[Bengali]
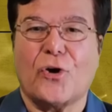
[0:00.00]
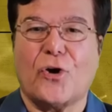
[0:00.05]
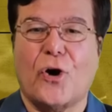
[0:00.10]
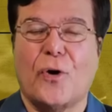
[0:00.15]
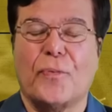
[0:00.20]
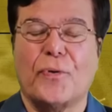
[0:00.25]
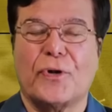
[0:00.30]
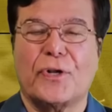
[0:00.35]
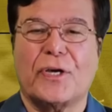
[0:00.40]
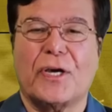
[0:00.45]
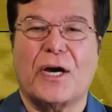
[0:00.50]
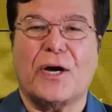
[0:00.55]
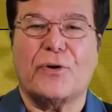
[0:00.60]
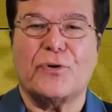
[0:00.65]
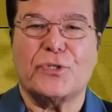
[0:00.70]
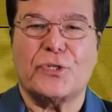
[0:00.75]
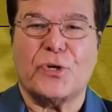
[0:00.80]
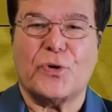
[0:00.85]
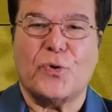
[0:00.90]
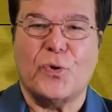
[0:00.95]
খবরের
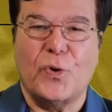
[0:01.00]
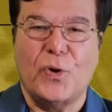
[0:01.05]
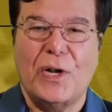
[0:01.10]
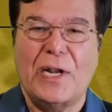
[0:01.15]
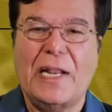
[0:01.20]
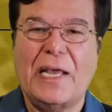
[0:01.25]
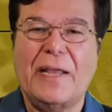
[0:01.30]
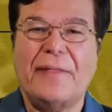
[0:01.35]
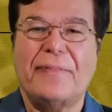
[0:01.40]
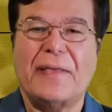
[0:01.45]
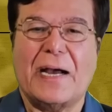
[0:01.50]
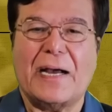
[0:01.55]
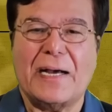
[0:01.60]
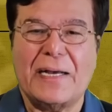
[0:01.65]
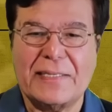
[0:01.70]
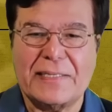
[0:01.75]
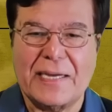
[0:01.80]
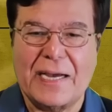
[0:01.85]
কাগজে খুললেই দেখা